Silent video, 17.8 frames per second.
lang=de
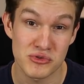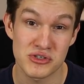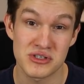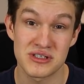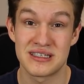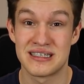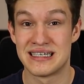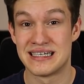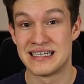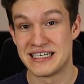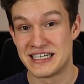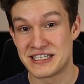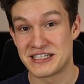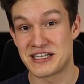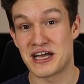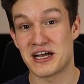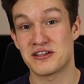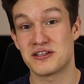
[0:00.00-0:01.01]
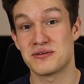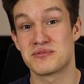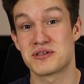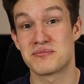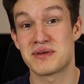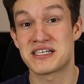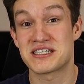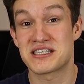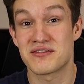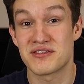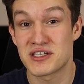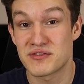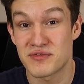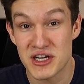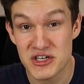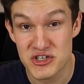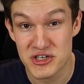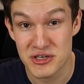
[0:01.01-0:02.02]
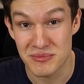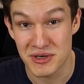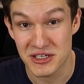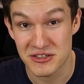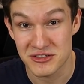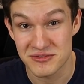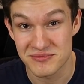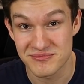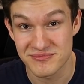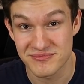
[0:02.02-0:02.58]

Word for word: müssen, der hat im Semester was falsch gemacht.